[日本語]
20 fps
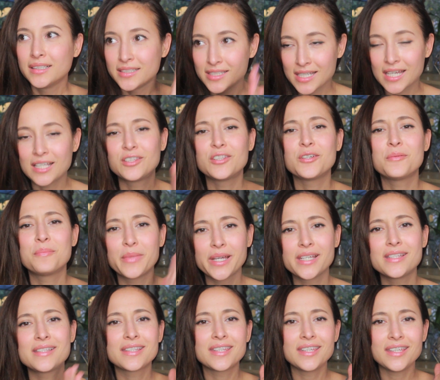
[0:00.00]
ちゃんと
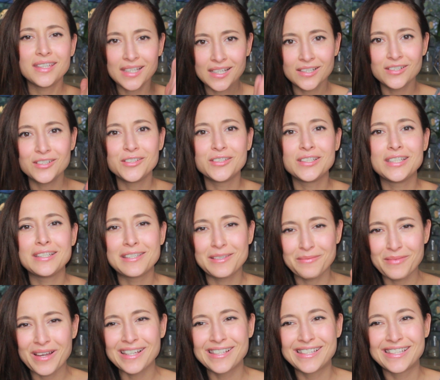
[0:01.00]
毎月やるように
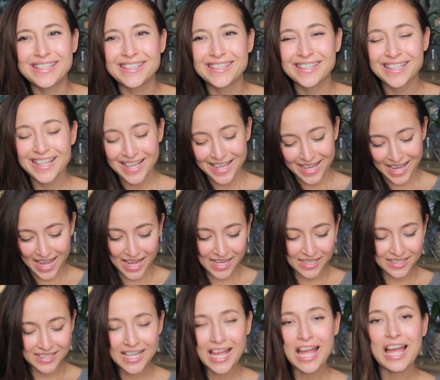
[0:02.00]
します。は
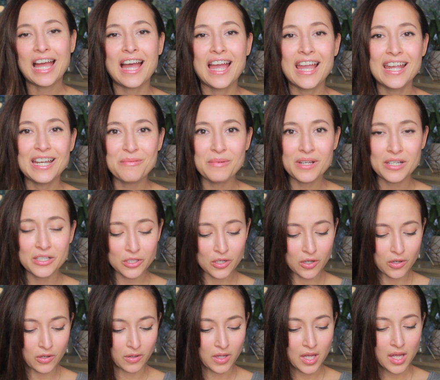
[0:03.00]
い、じゃあ入りま
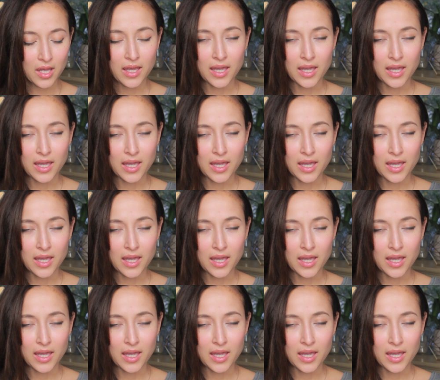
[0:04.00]
しょう。